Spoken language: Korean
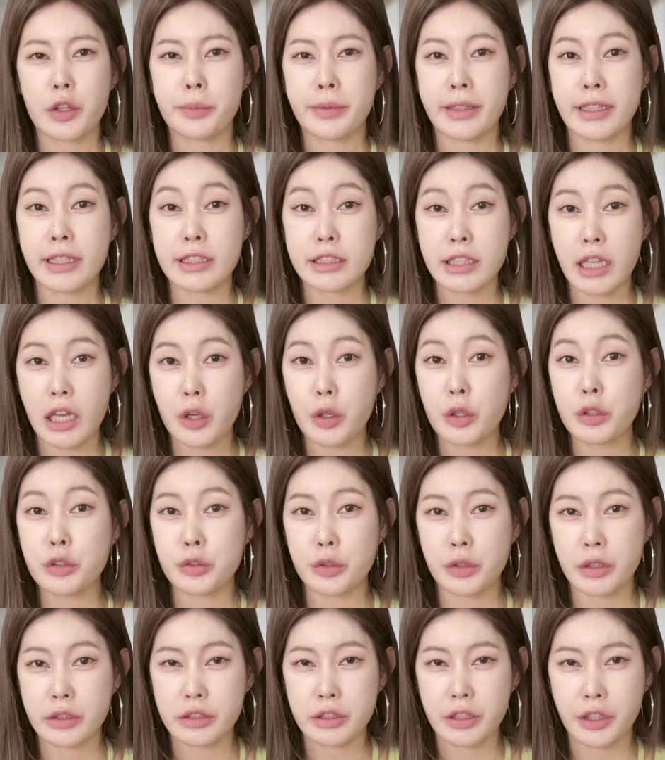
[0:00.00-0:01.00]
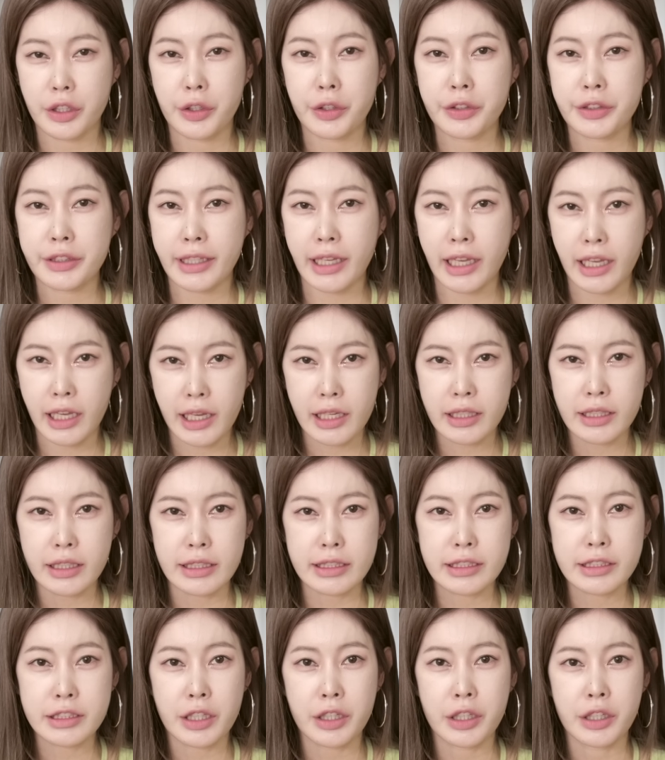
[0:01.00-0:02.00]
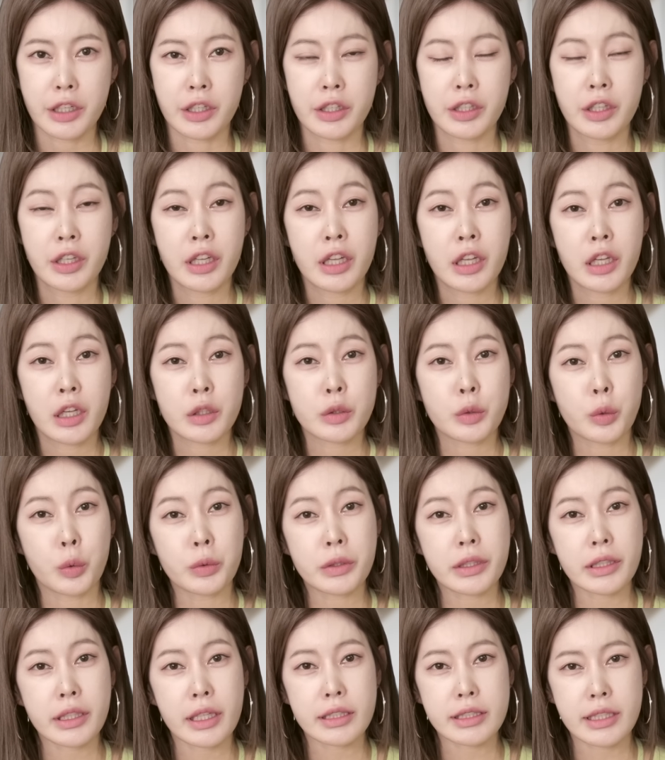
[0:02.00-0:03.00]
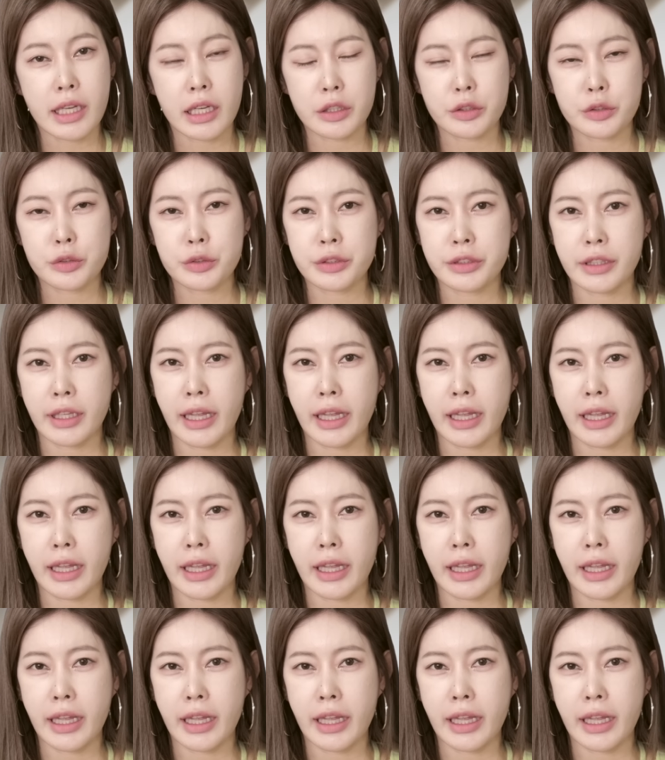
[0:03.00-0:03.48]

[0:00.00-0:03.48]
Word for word: 미리 세워두었던 계획이 있어요. 독일의 장군